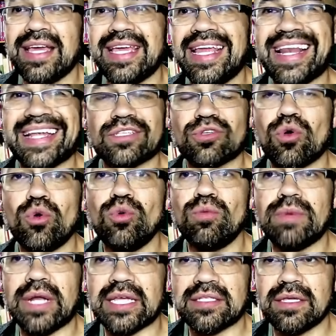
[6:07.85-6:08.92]
y las
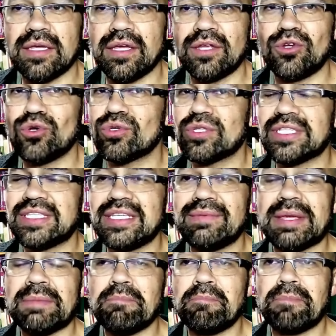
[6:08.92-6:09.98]
columnas no
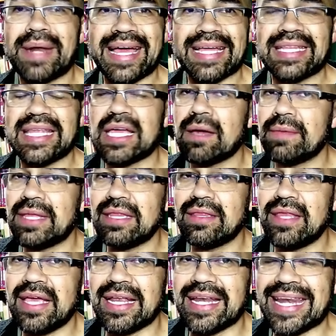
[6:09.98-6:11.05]
reciben
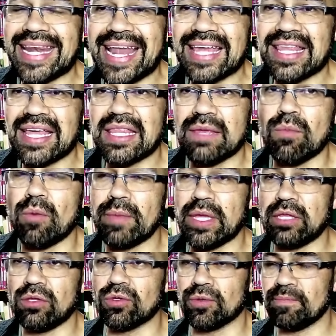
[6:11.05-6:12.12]
prácticamente nada de
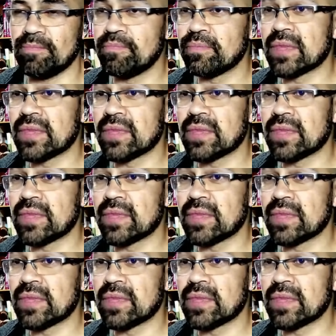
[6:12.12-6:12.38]
momento.